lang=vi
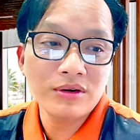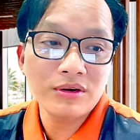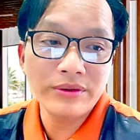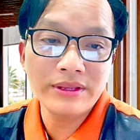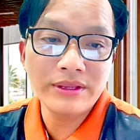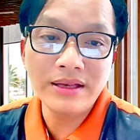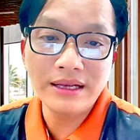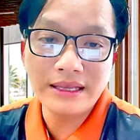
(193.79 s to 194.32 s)
có
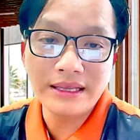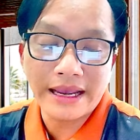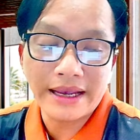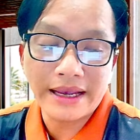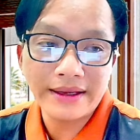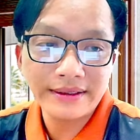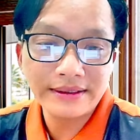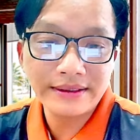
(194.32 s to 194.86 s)
uy tín cả
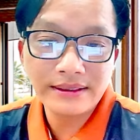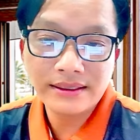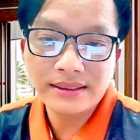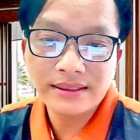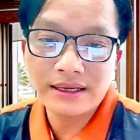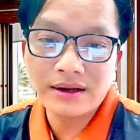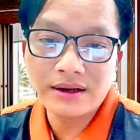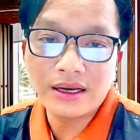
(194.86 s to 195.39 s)
nhà
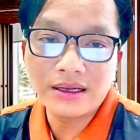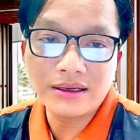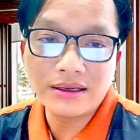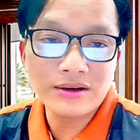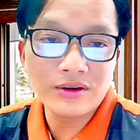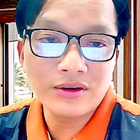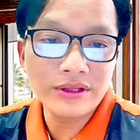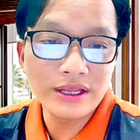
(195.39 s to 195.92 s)
đại loại là
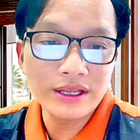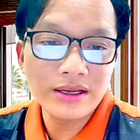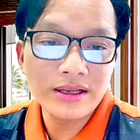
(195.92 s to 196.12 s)
người có uy tín